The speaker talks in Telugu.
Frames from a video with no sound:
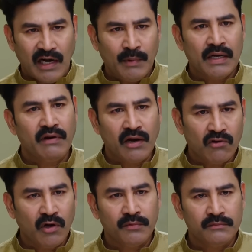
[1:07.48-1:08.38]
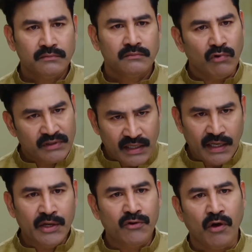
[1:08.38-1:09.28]
వెళ్ళమంటే వాడి కోపం
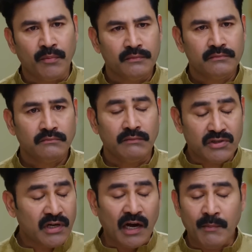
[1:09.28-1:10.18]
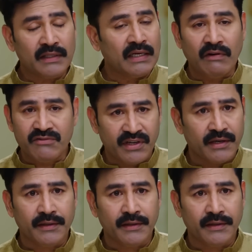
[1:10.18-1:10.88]
వద్దంటే నీ కోపం మధ్యలో నన్ను ఇన్వాల్వ్